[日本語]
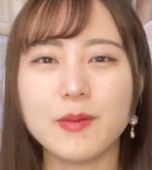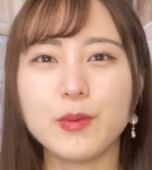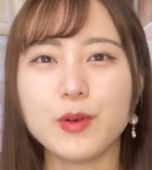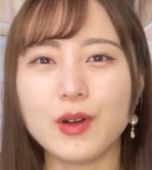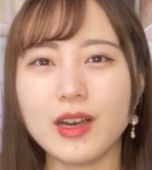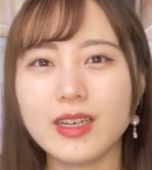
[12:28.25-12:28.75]

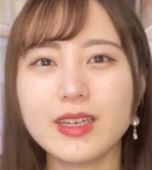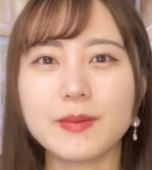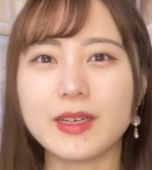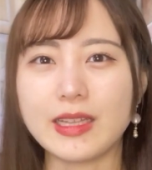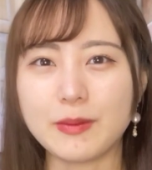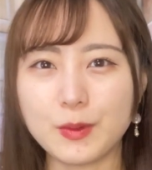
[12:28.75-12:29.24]
もうあく
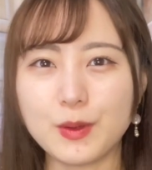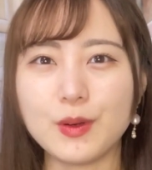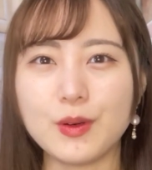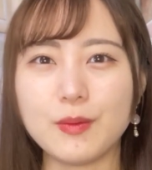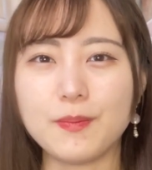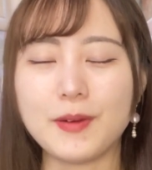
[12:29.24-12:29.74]
まで
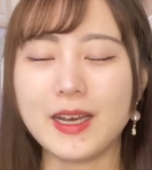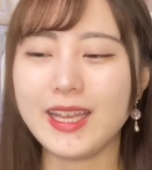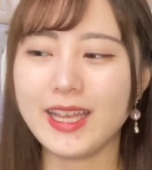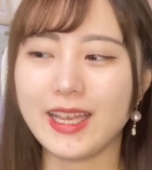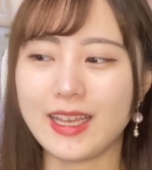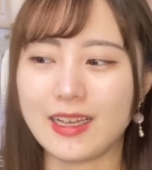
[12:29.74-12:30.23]
も
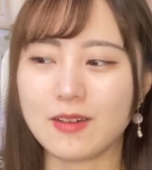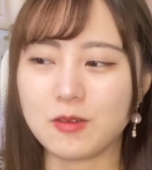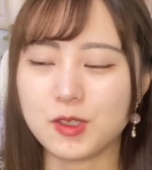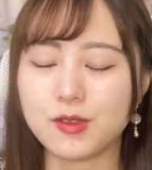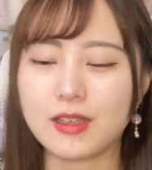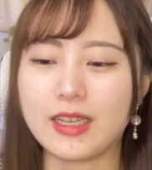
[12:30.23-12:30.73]
バレエがこう
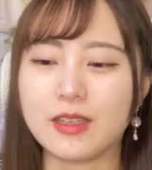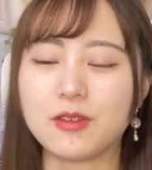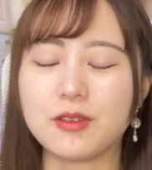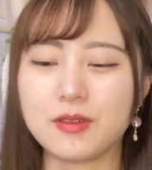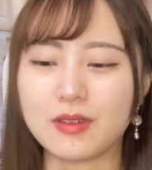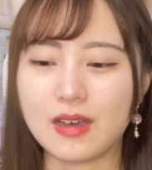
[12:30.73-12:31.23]
主体と
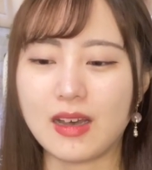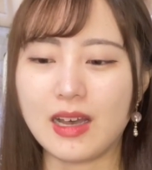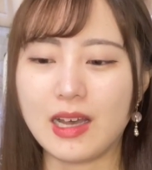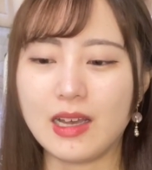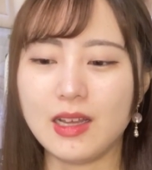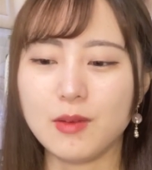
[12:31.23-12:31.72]
いう
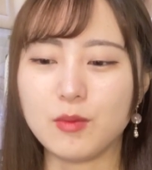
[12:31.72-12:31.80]
か、